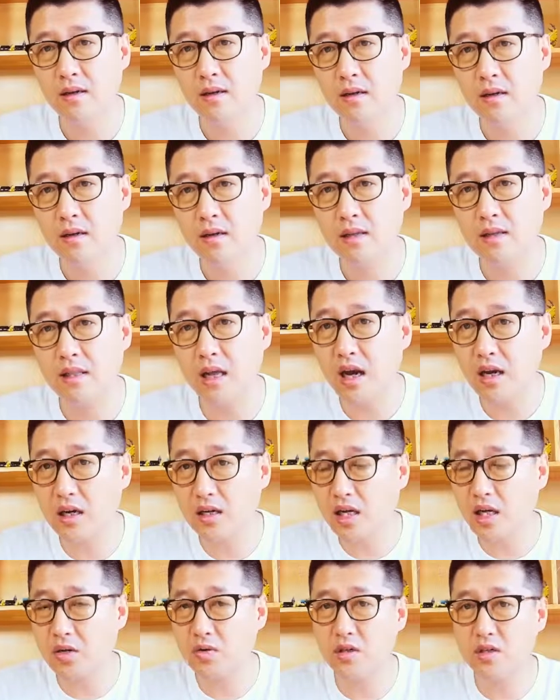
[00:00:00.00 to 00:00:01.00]
拿一个
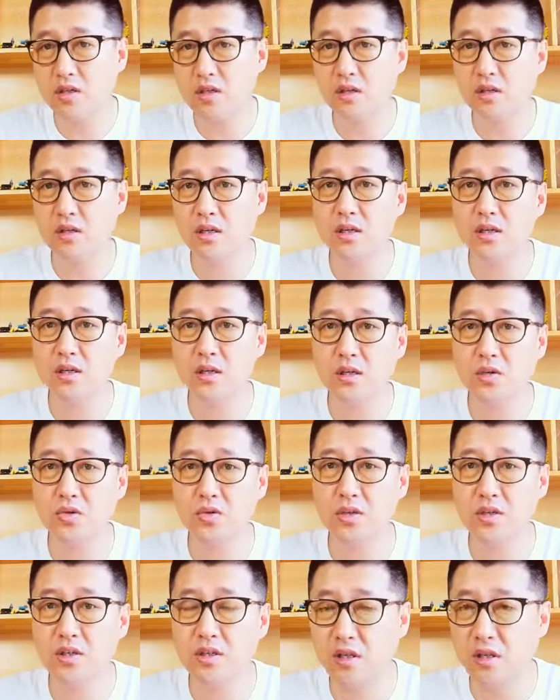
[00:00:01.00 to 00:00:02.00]
大学生的一个学
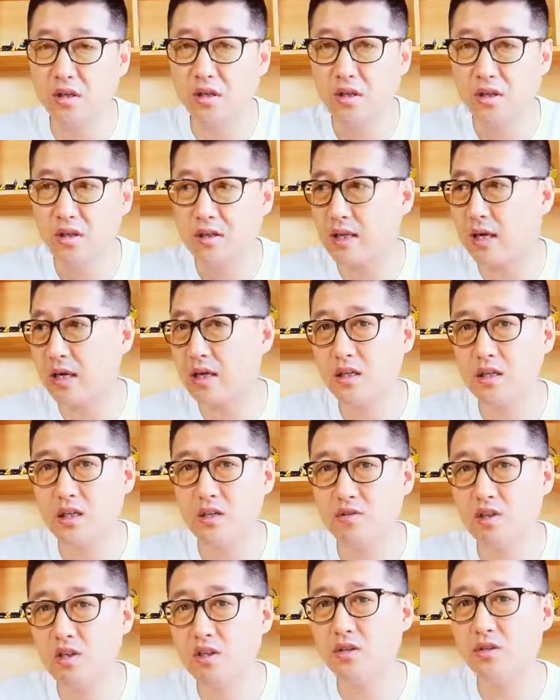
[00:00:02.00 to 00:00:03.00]
习证，拿一个身
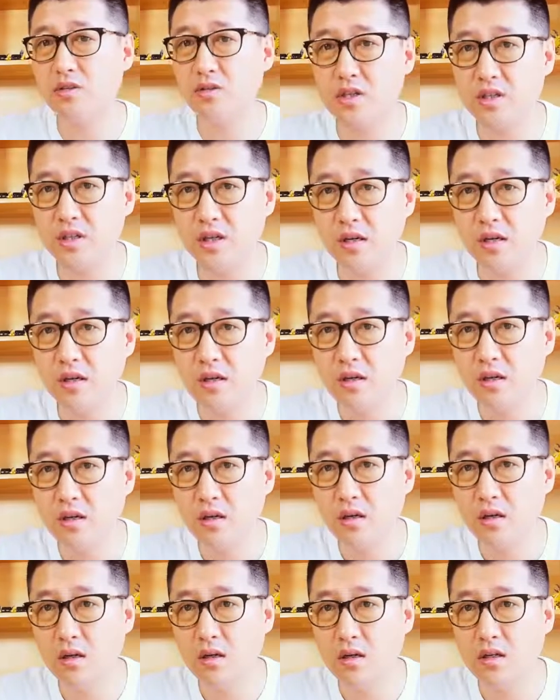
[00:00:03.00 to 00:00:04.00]
份证就借。
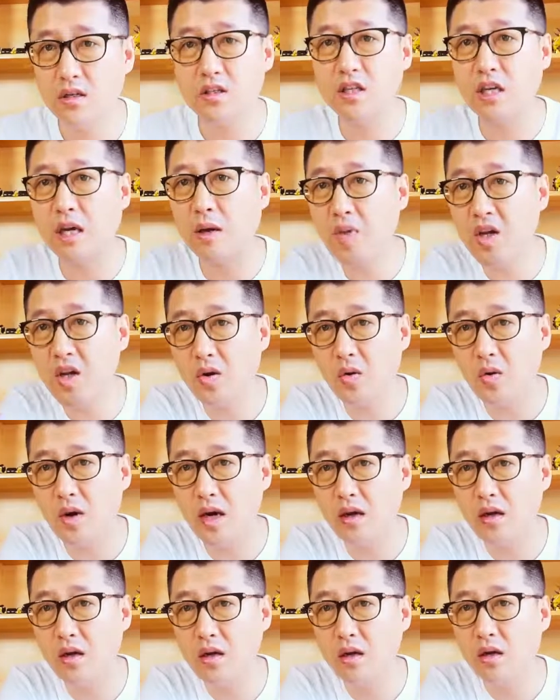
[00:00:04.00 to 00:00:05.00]
以前没有啊，
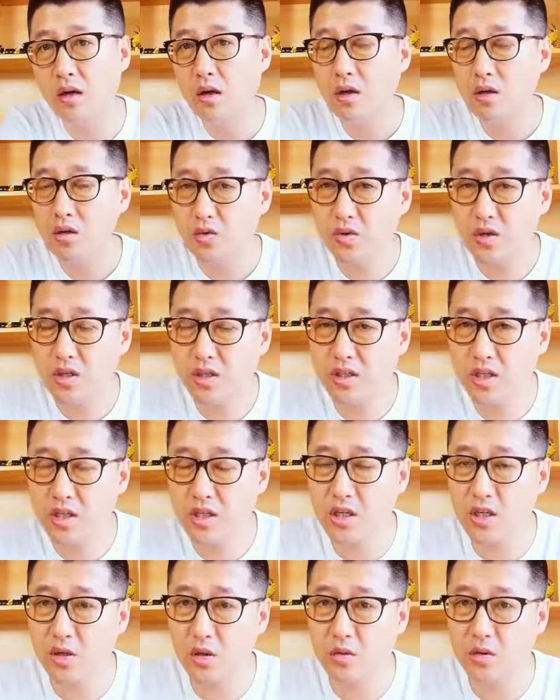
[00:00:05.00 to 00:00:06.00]
所以这
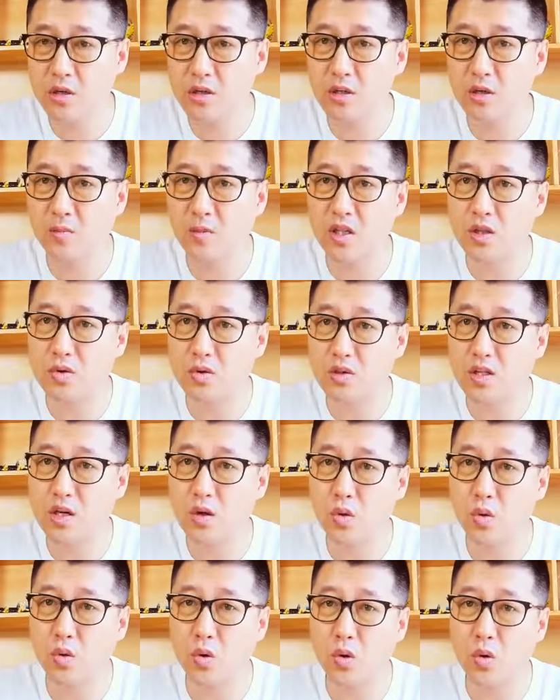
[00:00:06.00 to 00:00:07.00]
些都是什么都在
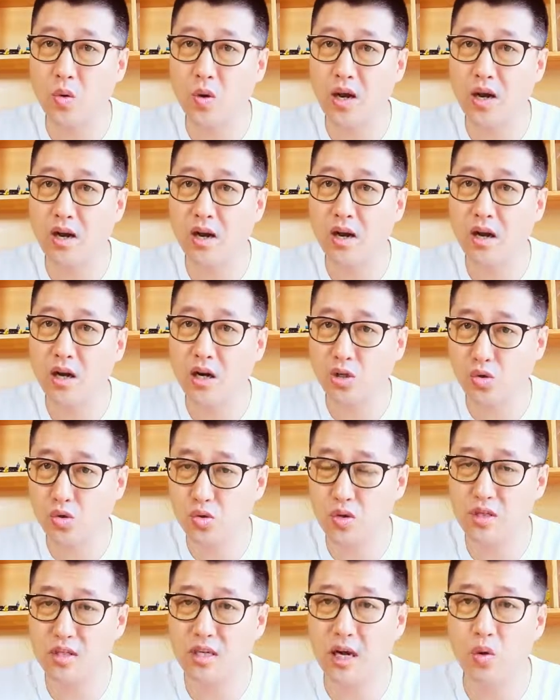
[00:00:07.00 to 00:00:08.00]
毁坏和
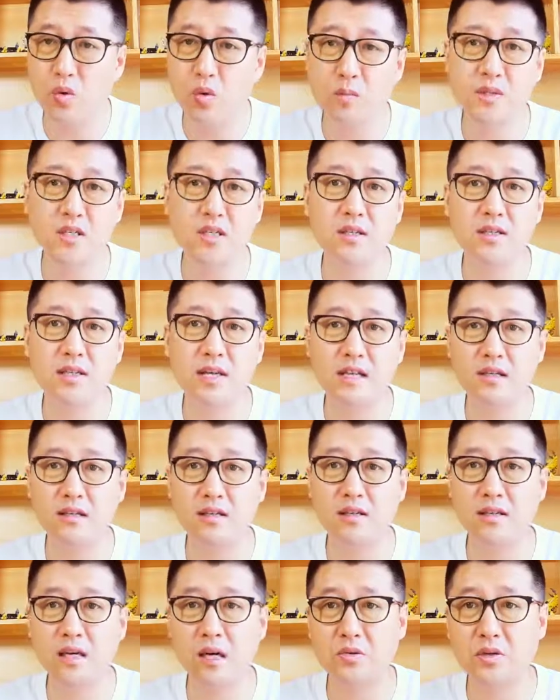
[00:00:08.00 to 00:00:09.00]
摧残我们这些年轻
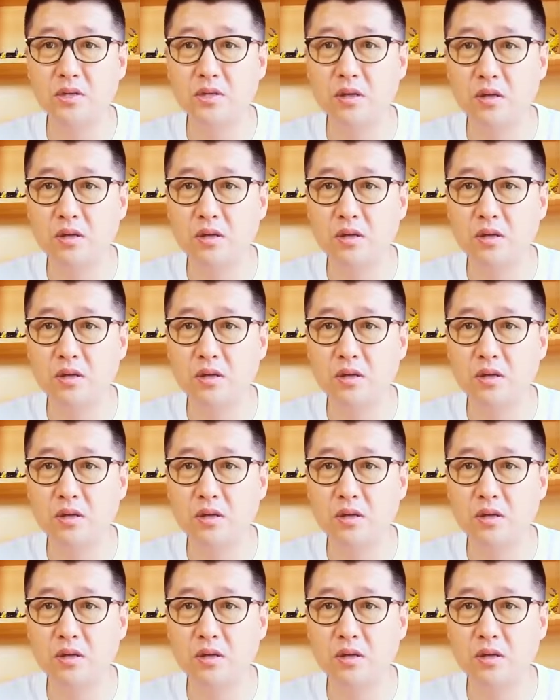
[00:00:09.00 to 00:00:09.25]
的大学生。